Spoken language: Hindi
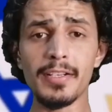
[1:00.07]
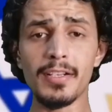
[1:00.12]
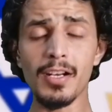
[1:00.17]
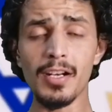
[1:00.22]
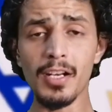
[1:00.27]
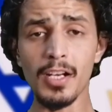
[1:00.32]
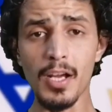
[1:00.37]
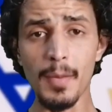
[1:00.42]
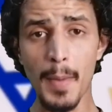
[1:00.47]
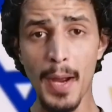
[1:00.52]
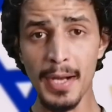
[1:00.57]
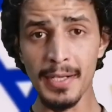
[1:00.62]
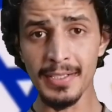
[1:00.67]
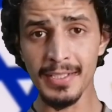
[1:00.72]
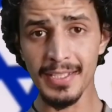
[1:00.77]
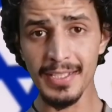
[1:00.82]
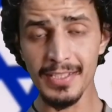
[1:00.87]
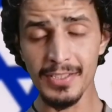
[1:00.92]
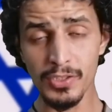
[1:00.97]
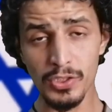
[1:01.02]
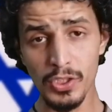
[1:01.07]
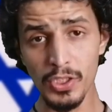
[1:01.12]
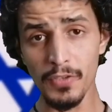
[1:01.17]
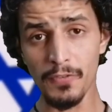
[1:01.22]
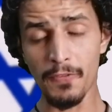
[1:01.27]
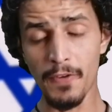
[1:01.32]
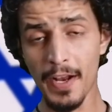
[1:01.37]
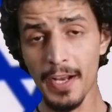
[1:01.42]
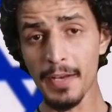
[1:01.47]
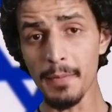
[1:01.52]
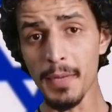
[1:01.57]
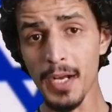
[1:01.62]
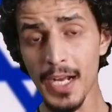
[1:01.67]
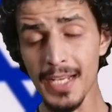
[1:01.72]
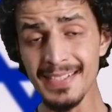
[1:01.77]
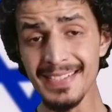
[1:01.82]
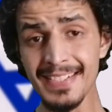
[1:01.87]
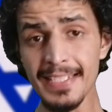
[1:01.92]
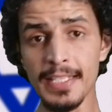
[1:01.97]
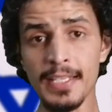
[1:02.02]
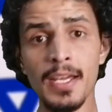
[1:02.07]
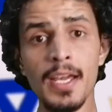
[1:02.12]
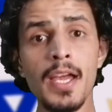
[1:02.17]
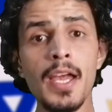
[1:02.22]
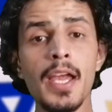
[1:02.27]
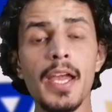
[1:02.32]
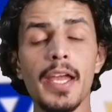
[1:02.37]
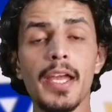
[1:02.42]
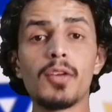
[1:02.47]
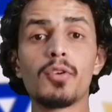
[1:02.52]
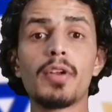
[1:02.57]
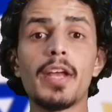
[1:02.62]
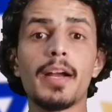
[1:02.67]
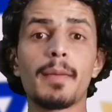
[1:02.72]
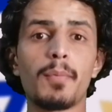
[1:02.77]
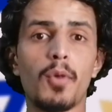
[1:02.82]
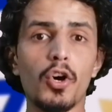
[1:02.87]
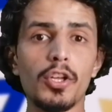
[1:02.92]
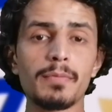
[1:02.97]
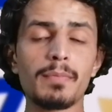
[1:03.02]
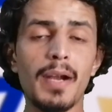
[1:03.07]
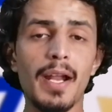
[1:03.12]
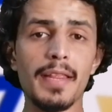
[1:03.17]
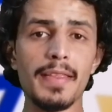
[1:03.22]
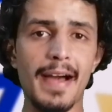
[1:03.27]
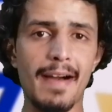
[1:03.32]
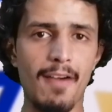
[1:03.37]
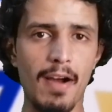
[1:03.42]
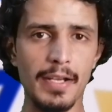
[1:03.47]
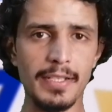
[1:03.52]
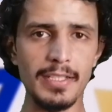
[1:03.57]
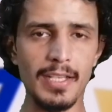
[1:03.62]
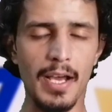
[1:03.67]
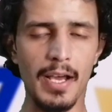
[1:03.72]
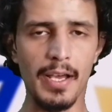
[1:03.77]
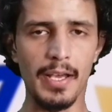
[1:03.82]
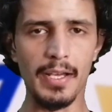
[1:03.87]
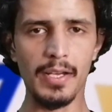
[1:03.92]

सेंट्रल कमांड के चीफ फ्रेंक मकन्जी इन्होंने एक बहुत बड़ा दावा किया